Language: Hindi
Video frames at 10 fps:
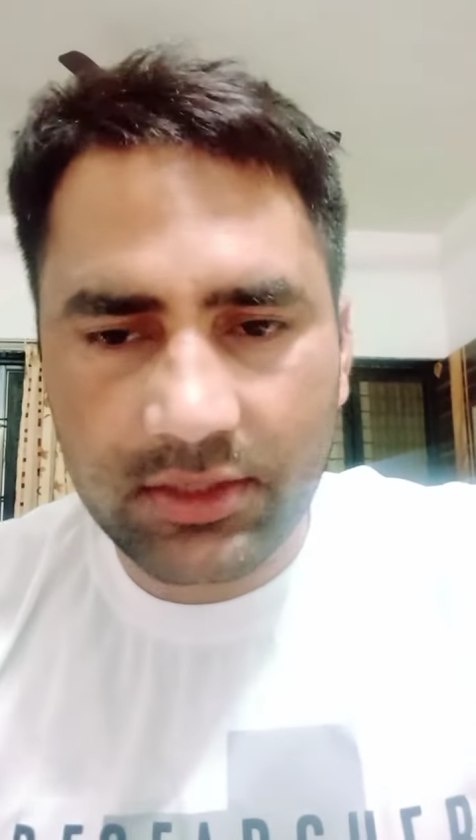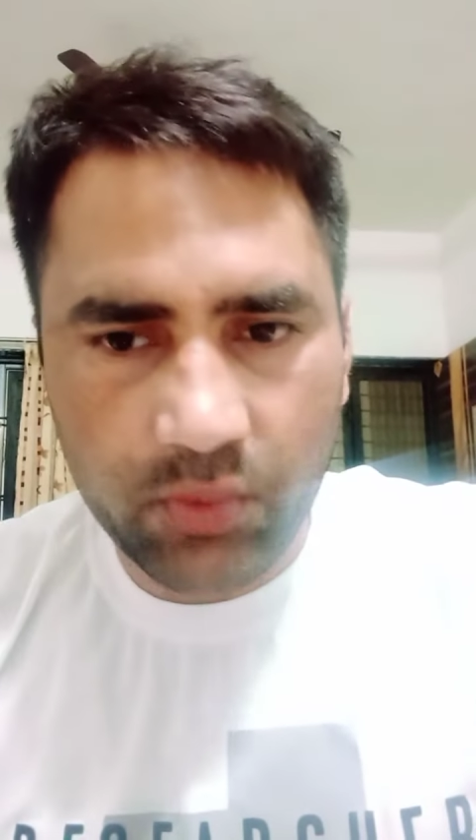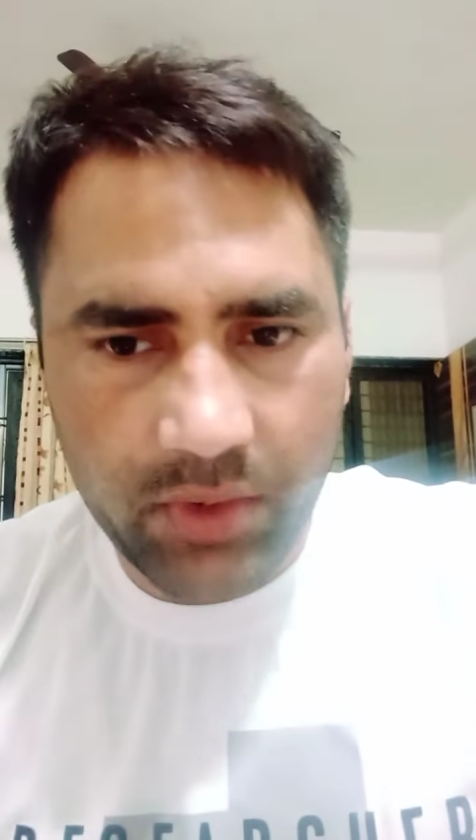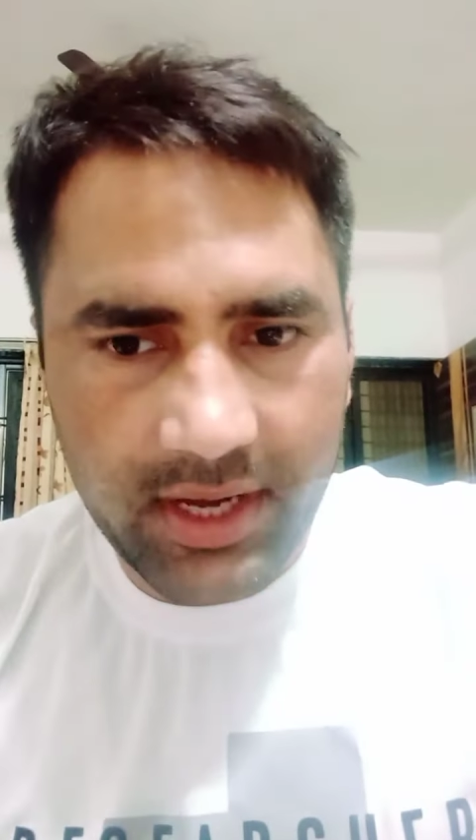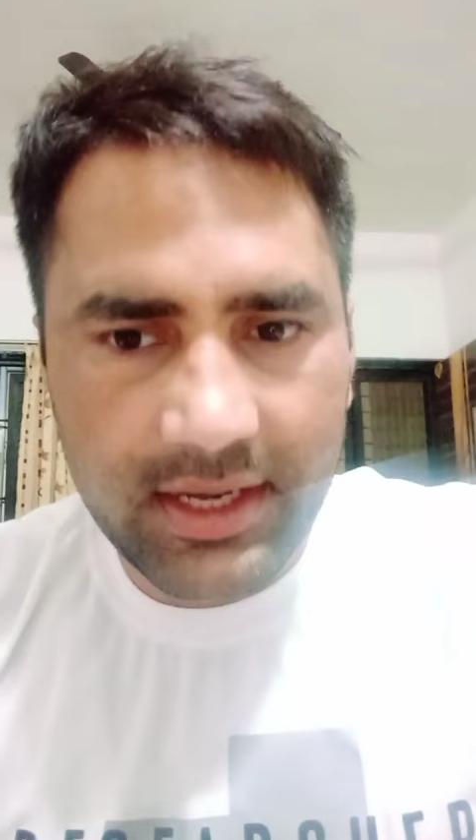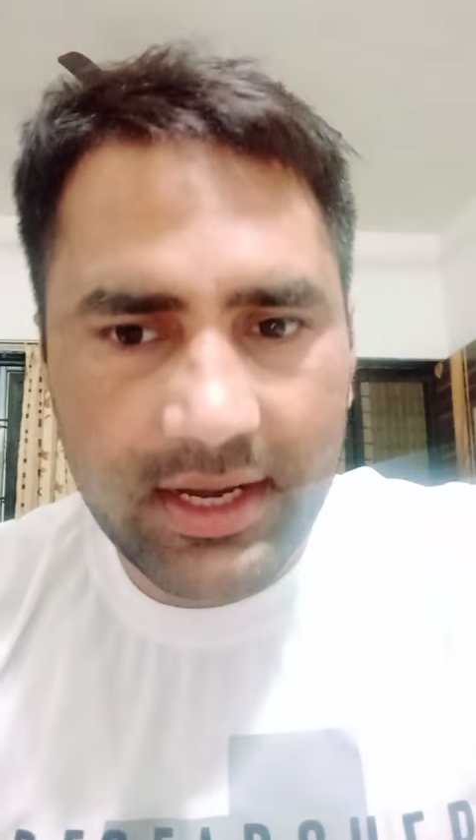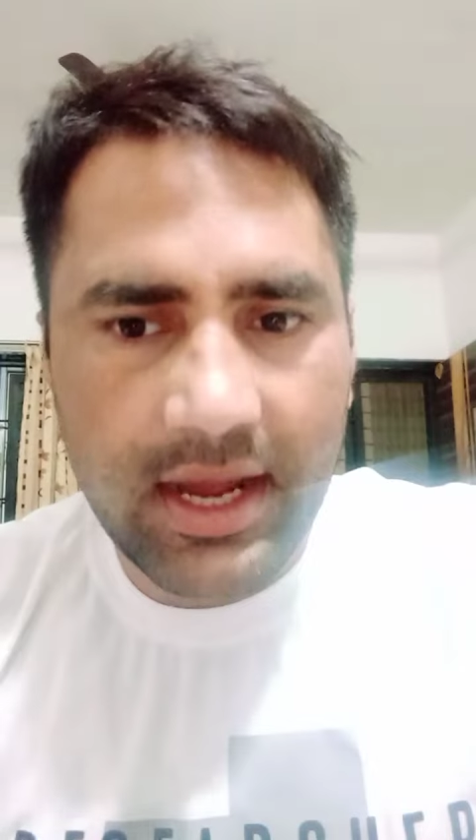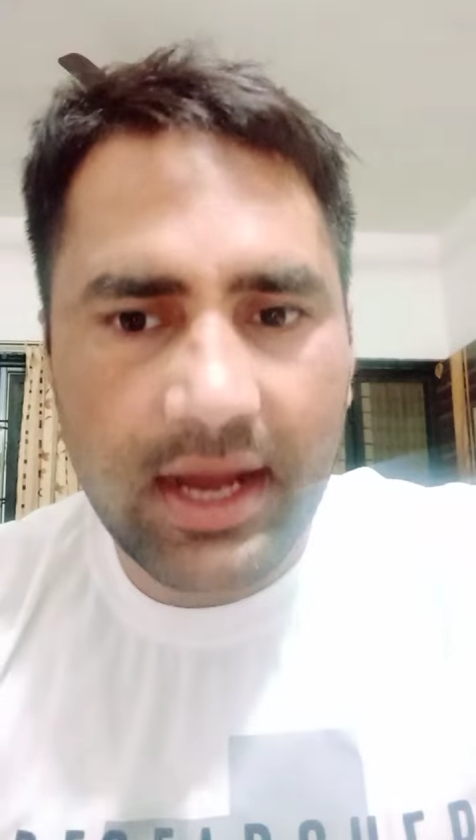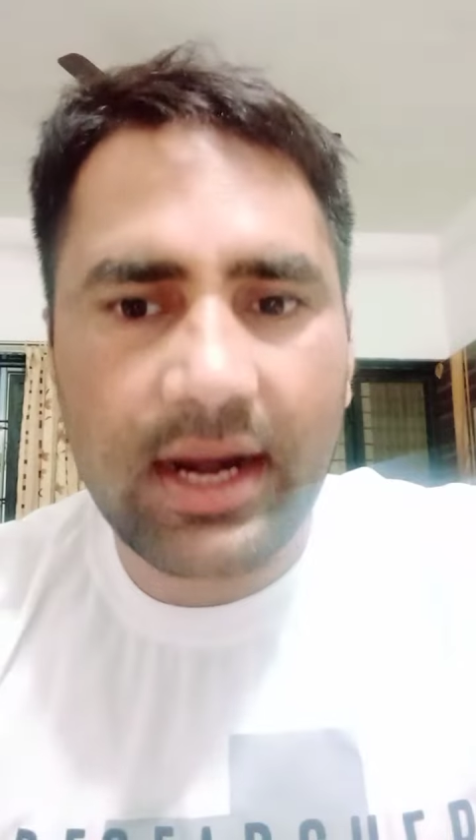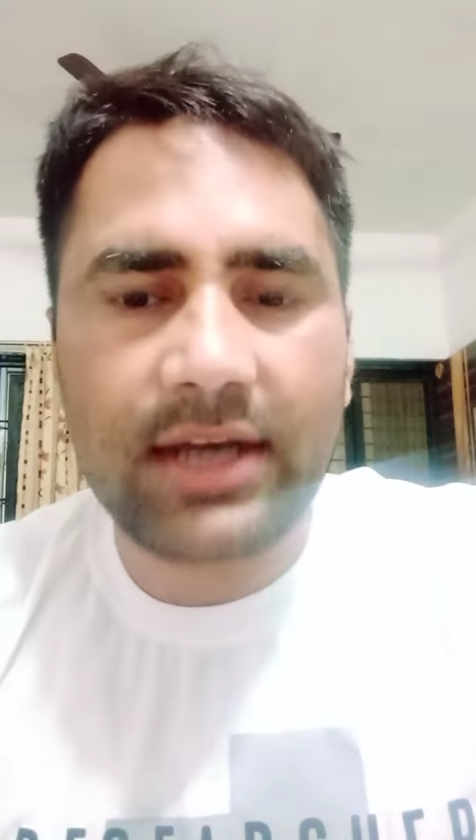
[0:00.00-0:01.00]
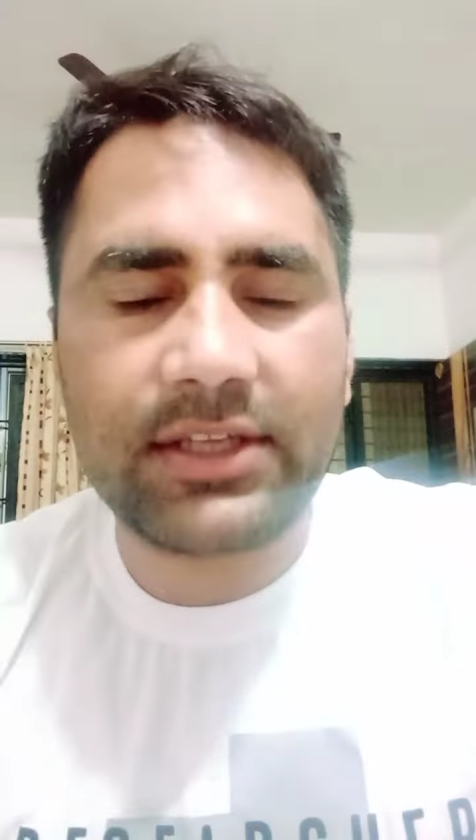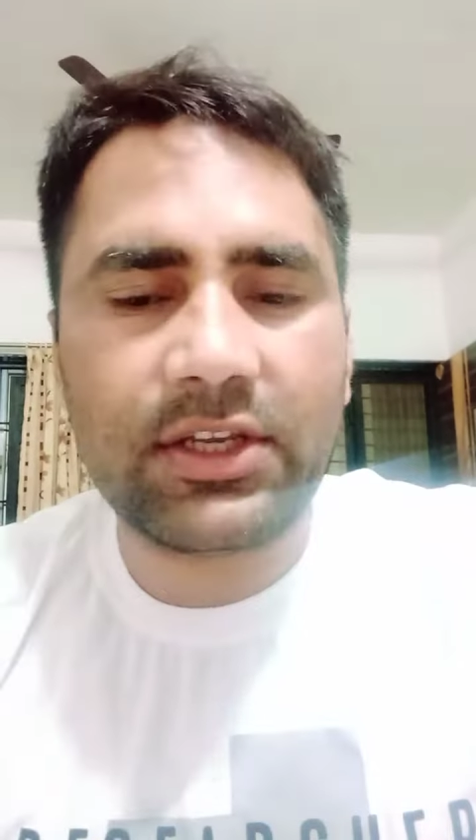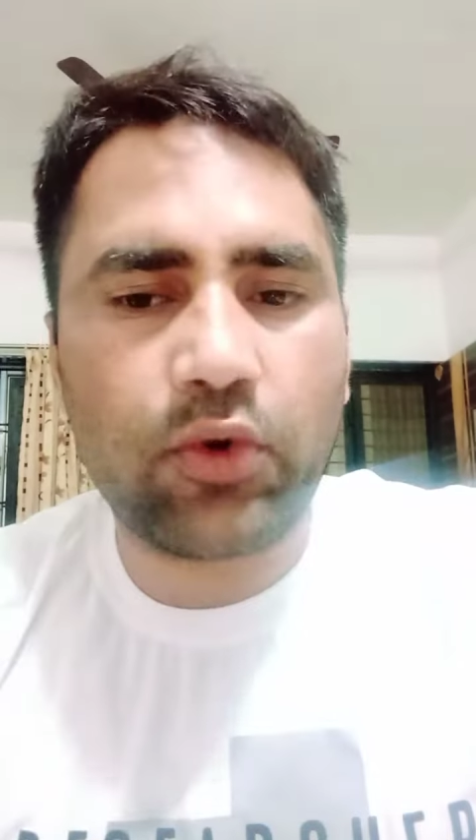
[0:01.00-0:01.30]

स्टूडेंट आरआरसी